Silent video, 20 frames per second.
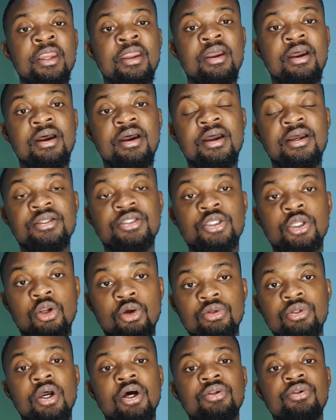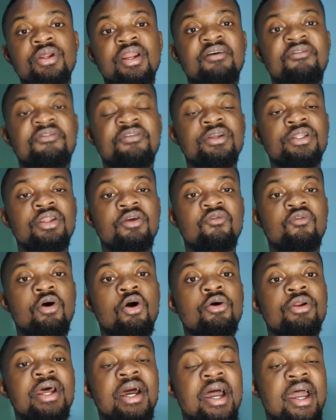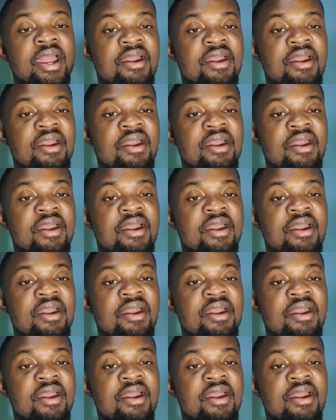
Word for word: euh, c'est l'honneur de l'Afrique de voir on a